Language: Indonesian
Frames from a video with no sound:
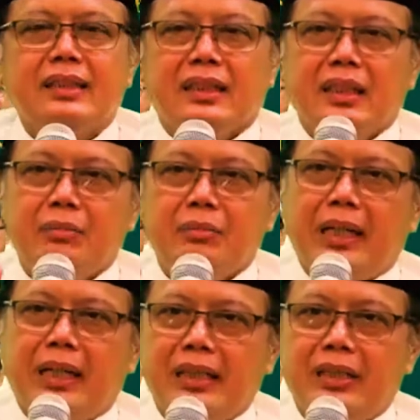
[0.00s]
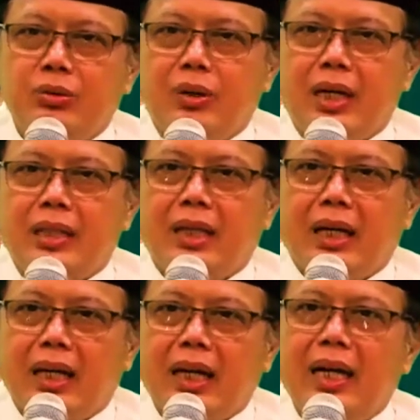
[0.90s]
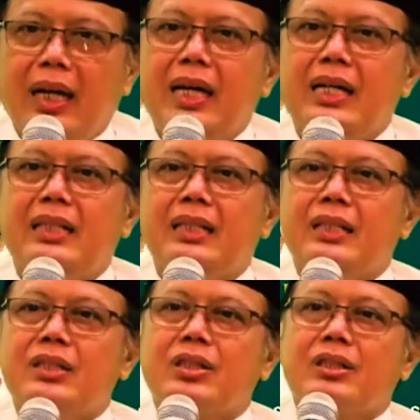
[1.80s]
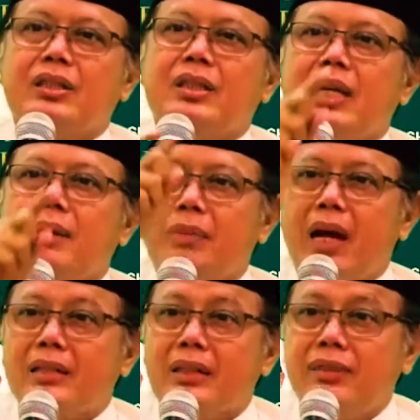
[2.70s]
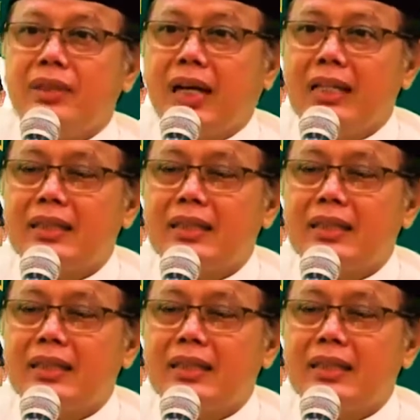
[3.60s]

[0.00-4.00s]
Ibadah itu adalah setiap aktivitas